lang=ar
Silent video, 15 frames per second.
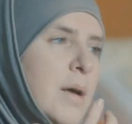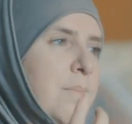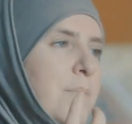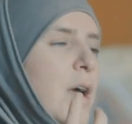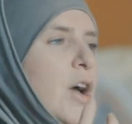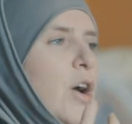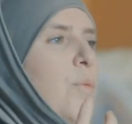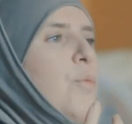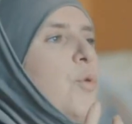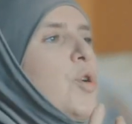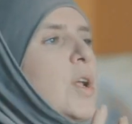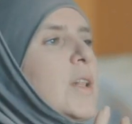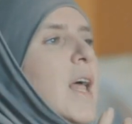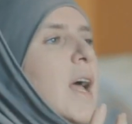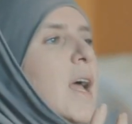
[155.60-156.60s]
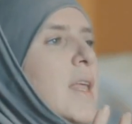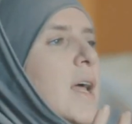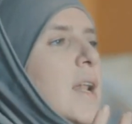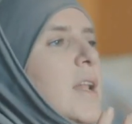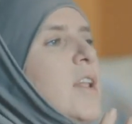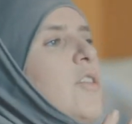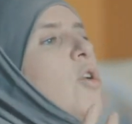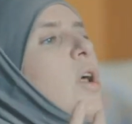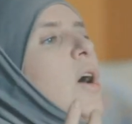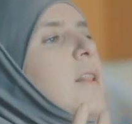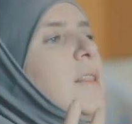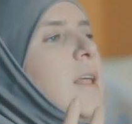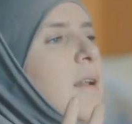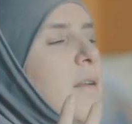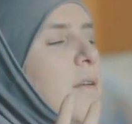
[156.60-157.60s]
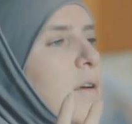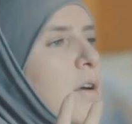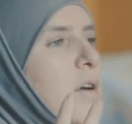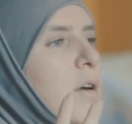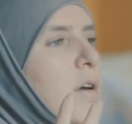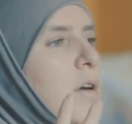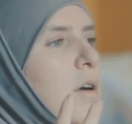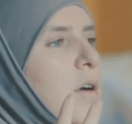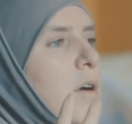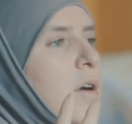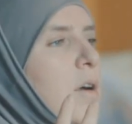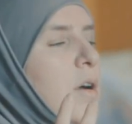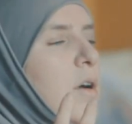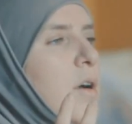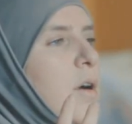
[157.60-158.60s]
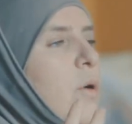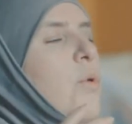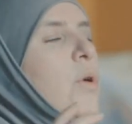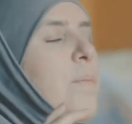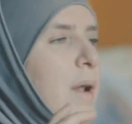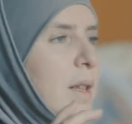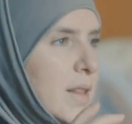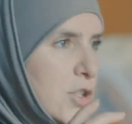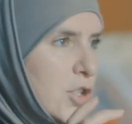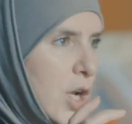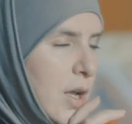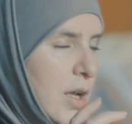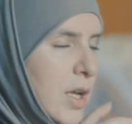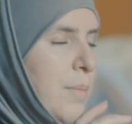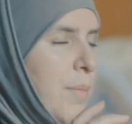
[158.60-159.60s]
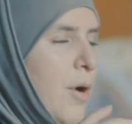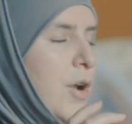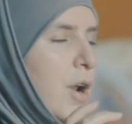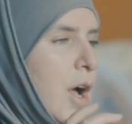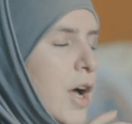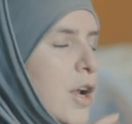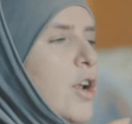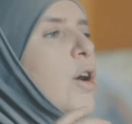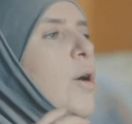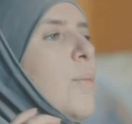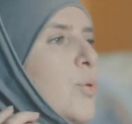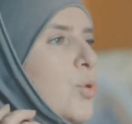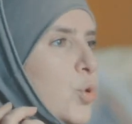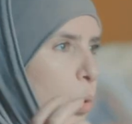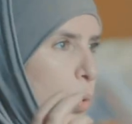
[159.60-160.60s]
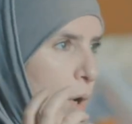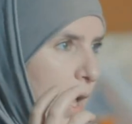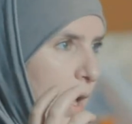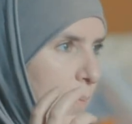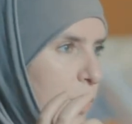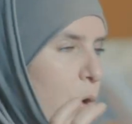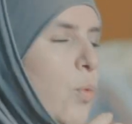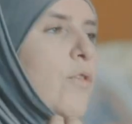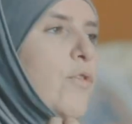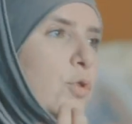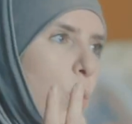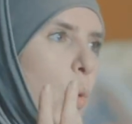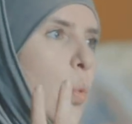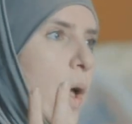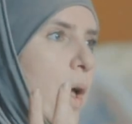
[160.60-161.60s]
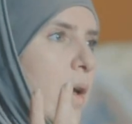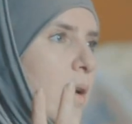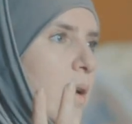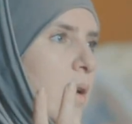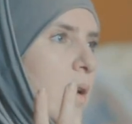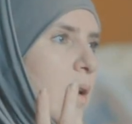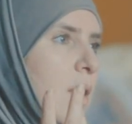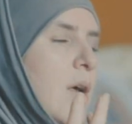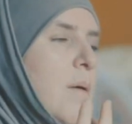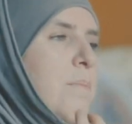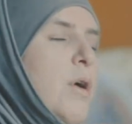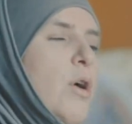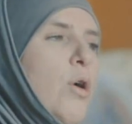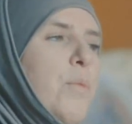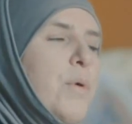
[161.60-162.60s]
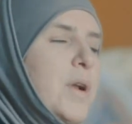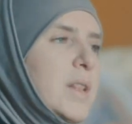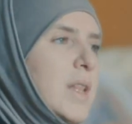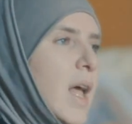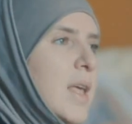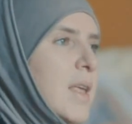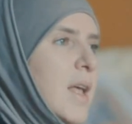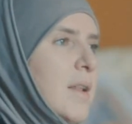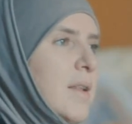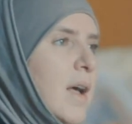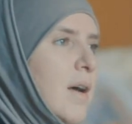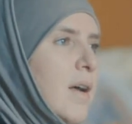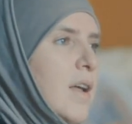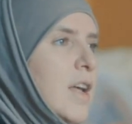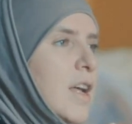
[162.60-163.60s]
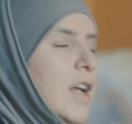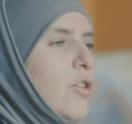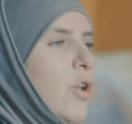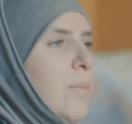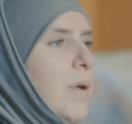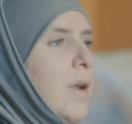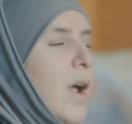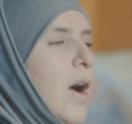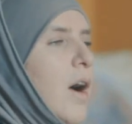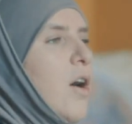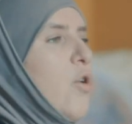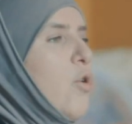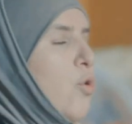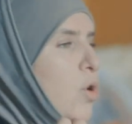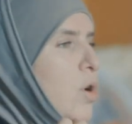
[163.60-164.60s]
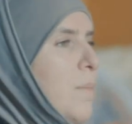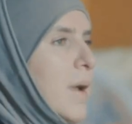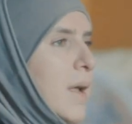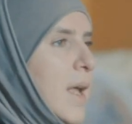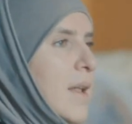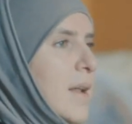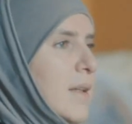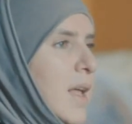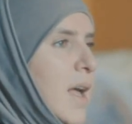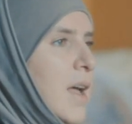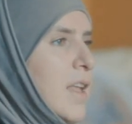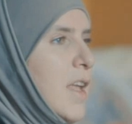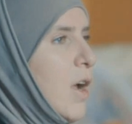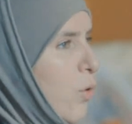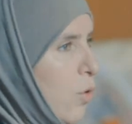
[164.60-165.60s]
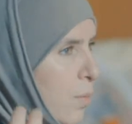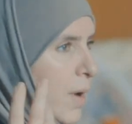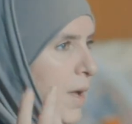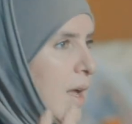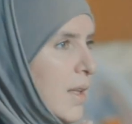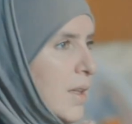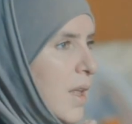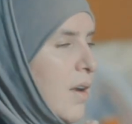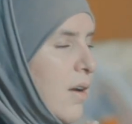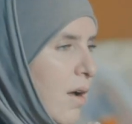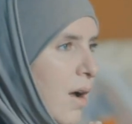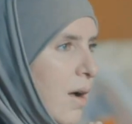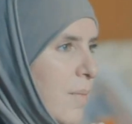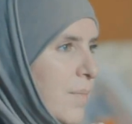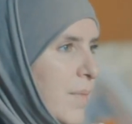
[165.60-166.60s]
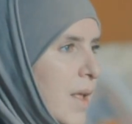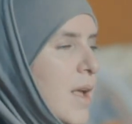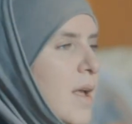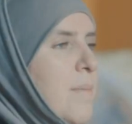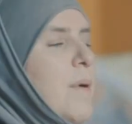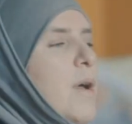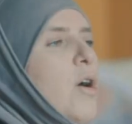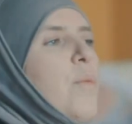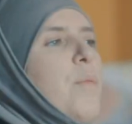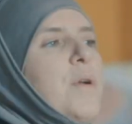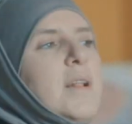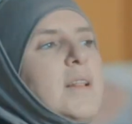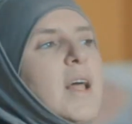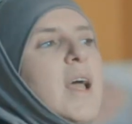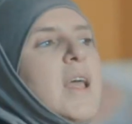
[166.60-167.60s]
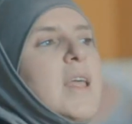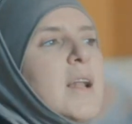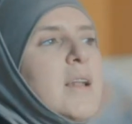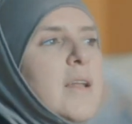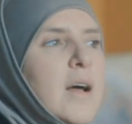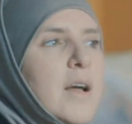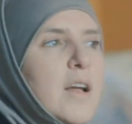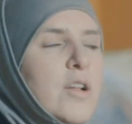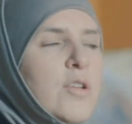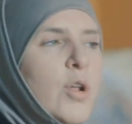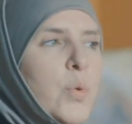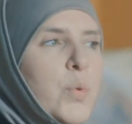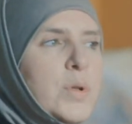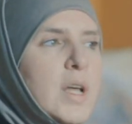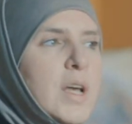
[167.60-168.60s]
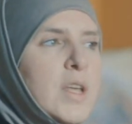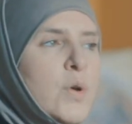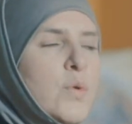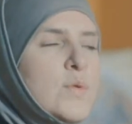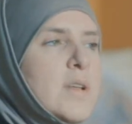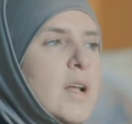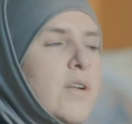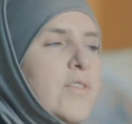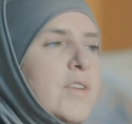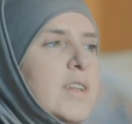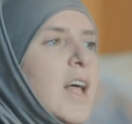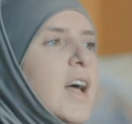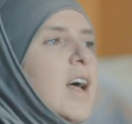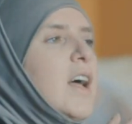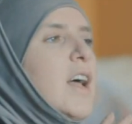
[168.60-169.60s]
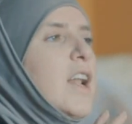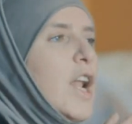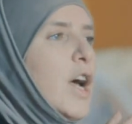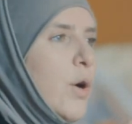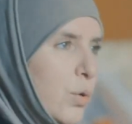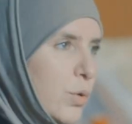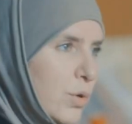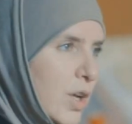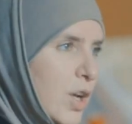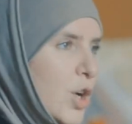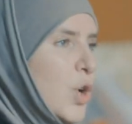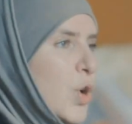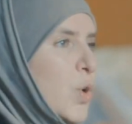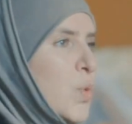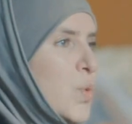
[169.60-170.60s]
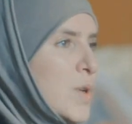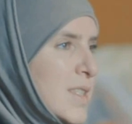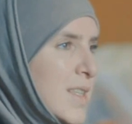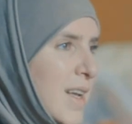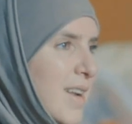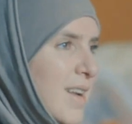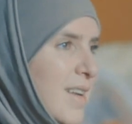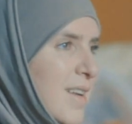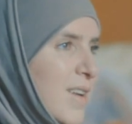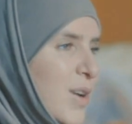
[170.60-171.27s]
ما عمرنا تخيلنا انه القتل والبلطجه عباره عن بطوله وفتوه ما عمرنا تخيلنا ان المراه كل ما كانت عاليه كل ما كانت ارقى ما عمرنا تخيلنا ان الوضع يوصل فينا لهون وصل